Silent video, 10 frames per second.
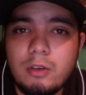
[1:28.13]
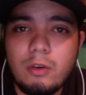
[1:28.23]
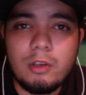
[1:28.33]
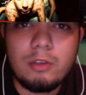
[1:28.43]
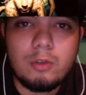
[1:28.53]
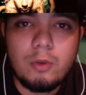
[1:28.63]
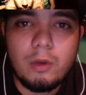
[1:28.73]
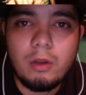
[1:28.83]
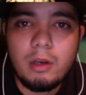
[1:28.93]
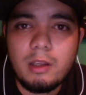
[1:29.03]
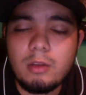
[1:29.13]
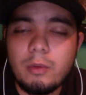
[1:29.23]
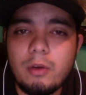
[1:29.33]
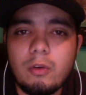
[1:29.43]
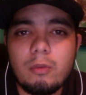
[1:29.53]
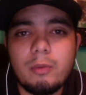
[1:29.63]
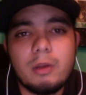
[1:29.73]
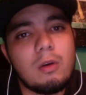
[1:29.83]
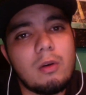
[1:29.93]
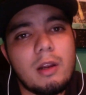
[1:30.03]
con Isusco y Loren, que anduvieron
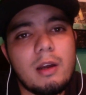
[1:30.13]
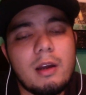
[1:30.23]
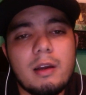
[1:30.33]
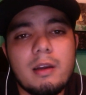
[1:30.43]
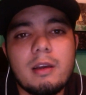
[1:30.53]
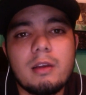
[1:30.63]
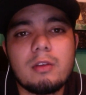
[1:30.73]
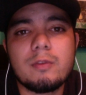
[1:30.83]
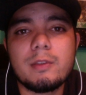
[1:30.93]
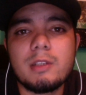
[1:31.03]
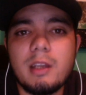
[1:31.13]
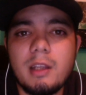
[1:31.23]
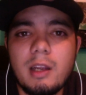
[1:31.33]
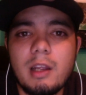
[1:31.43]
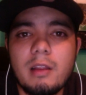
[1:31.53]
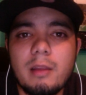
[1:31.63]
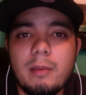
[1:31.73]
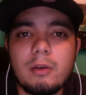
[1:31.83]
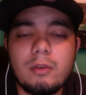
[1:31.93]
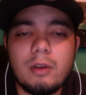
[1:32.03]
conmigo ahora que nos fuimos de gira de
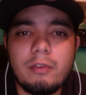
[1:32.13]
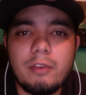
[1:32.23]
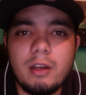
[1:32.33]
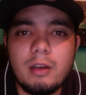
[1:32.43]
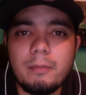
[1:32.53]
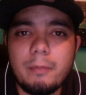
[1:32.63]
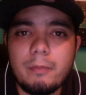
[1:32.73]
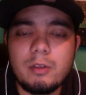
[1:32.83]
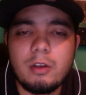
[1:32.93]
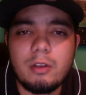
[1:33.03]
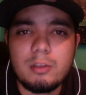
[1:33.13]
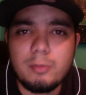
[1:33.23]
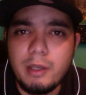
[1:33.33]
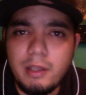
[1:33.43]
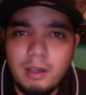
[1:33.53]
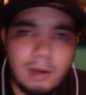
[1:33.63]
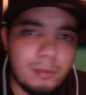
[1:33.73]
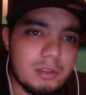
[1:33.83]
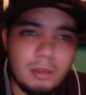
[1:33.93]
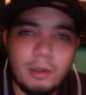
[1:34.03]
mala ortografía soy Unión de España,
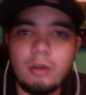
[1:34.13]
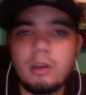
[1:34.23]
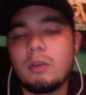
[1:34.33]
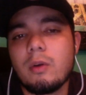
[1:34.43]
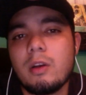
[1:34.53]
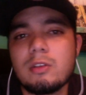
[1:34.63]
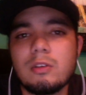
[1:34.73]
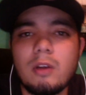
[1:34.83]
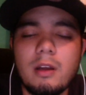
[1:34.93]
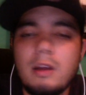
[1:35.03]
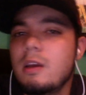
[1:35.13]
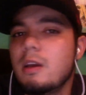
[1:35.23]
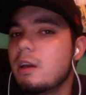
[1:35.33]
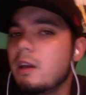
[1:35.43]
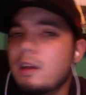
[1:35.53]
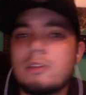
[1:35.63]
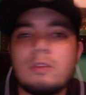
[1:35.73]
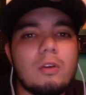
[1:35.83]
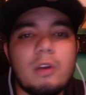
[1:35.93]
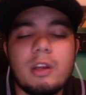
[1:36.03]
grabamos este video aquí en Novales Sonora. Hizo
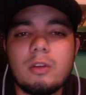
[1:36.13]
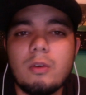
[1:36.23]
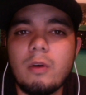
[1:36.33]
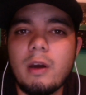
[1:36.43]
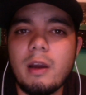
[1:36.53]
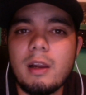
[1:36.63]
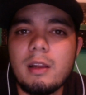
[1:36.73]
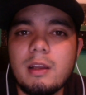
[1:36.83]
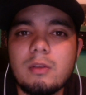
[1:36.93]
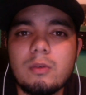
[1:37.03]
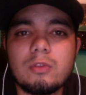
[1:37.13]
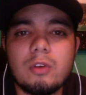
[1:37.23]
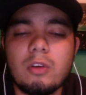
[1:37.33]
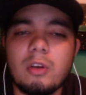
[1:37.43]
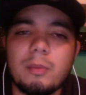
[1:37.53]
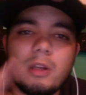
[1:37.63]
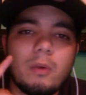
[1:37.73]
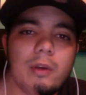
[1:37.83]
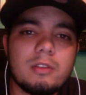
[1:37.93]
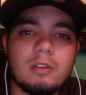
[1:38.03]
el corito un carnal de Tucson, Crypting
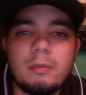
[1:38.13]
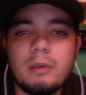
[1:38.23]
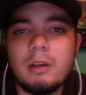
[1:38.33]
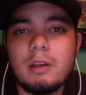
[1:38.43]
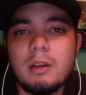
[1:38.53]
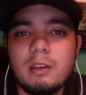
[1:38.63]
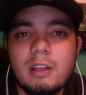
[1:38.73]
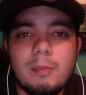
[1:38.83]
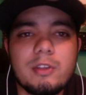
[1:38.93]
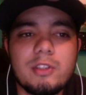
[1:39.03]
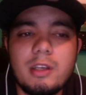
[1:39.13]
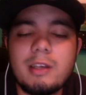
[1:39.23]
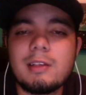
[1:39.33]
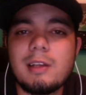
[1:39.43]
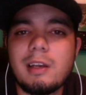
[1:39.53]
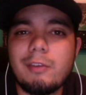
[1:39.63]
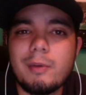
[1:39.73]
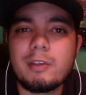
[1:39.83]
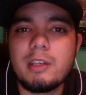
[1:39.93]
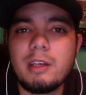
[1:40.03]
Wisdom, de BG, que se le refa
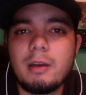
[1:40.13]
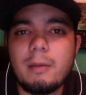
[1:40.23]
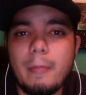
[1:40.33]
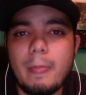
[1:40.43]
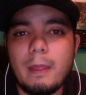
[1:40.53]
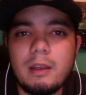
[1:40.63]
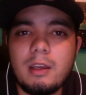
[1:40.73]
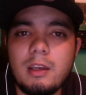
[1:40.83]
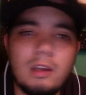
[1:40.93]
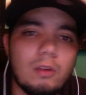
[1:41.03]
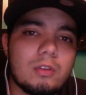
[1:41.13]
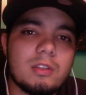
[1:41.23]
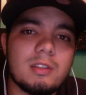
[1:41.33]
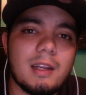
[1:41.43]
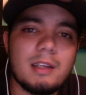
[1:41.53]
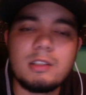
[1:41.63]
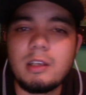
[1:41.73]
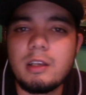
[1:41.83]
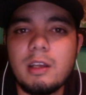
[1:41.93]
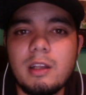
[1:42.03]
chin y los scratches
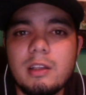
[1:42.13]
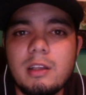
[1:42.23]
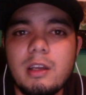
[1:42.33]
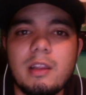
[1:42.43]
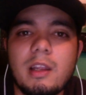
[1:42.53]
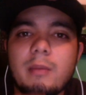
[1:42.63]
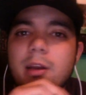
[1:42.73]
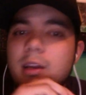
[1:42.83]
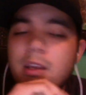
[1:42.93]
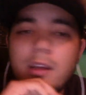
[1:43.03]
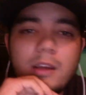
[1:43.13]
ahí el DJ Danny Manny.